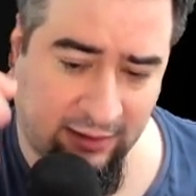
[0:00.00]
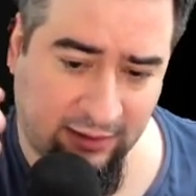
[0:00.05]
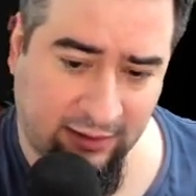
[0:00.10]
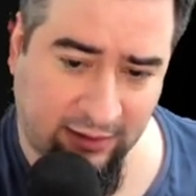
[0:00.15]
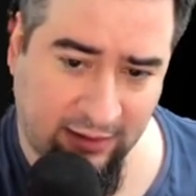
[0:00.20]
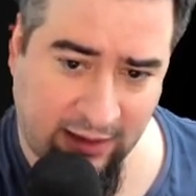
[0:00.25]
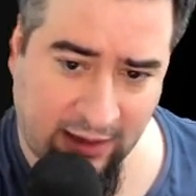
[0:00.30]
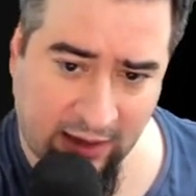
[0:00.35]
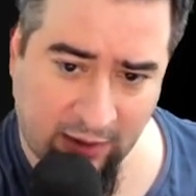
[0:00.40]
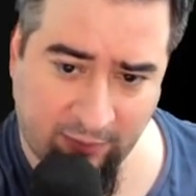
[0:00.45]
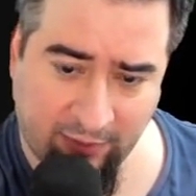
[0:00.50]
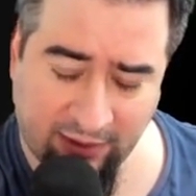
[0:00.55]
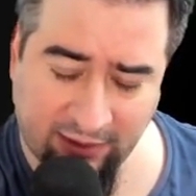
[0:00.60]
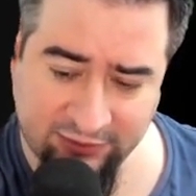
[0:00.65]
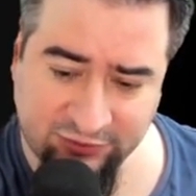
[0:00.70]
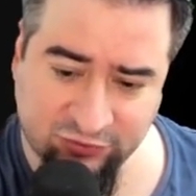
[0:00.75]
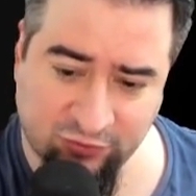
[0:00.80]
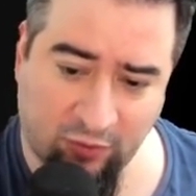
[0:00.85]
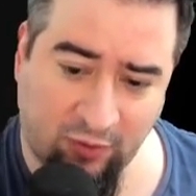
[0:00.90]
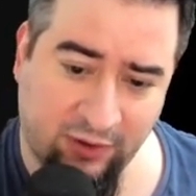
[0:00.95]
a água, ela
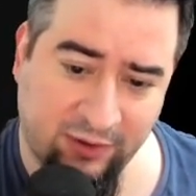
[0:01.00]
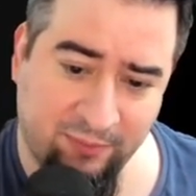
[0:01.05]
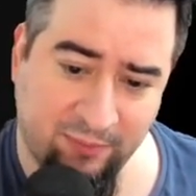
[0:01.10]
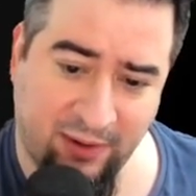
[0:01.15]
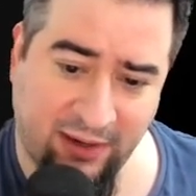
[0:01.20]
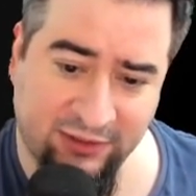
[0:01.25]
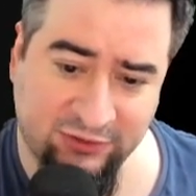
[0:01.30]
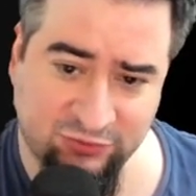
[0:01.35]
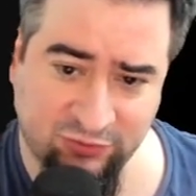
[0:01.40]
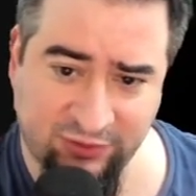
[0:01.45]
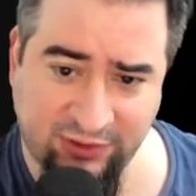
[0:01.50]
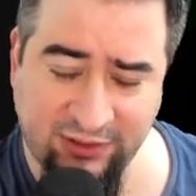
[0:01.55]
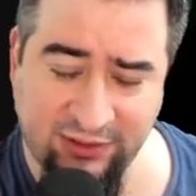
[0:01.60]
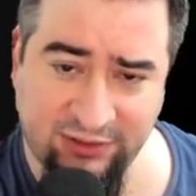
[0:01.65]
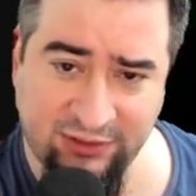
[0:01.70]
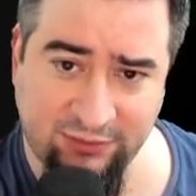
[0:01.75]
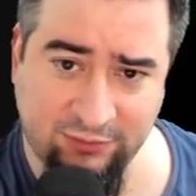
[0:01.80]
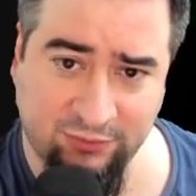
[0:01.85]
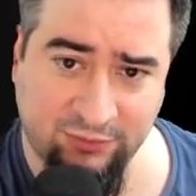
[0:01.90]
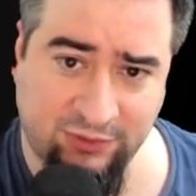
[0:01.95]
escorre mais do
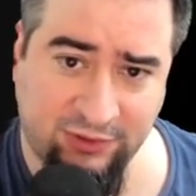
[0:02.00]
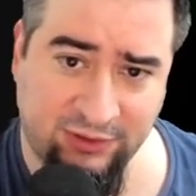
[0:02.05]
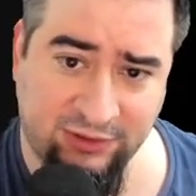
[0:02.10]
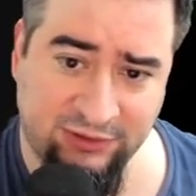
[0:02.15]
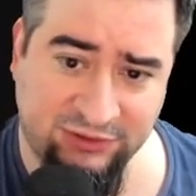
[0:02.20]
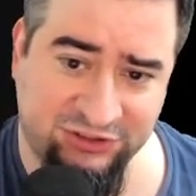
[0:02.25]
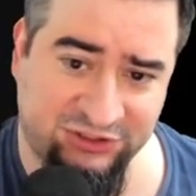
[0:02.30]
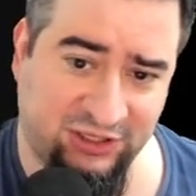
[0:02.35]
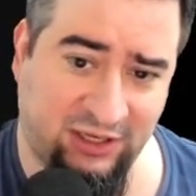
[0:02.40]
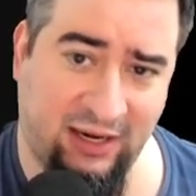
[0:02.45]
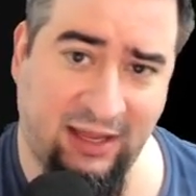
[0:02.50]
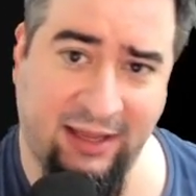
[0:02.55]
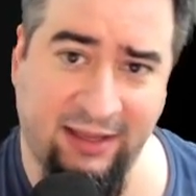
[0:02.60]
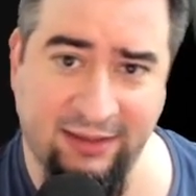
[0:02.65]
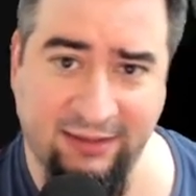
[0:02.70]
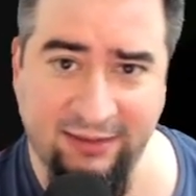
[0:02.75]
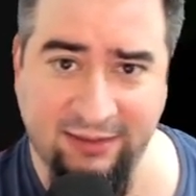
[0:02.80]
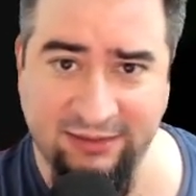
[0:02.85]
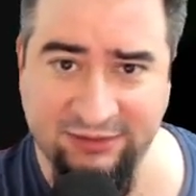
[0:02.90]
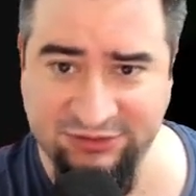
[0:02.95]
que, do que geleia,
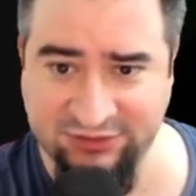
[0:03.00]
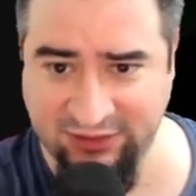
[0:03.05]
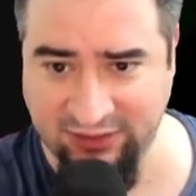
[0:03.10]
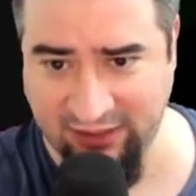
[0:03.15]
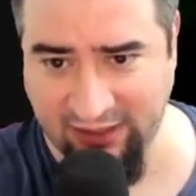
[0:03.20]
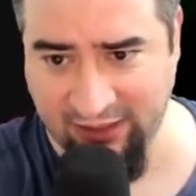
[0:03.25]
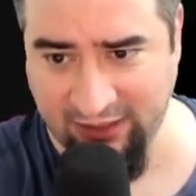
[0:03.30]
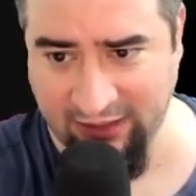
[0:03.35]
né? A geleia ela é